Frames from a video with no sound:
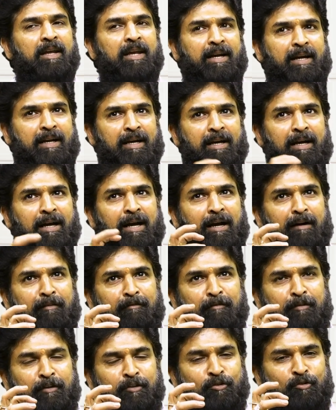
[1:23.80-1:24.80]
ఇక్కడ ఆ
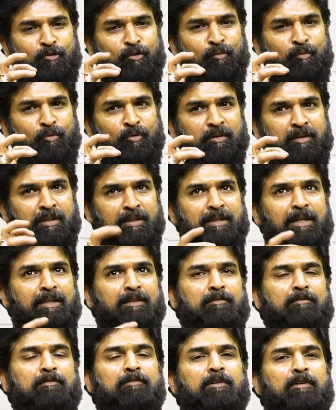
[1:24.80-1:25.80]
విష్ణుమూర్తి
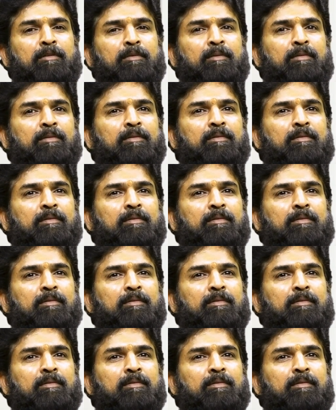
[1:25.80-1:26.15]
తత్వం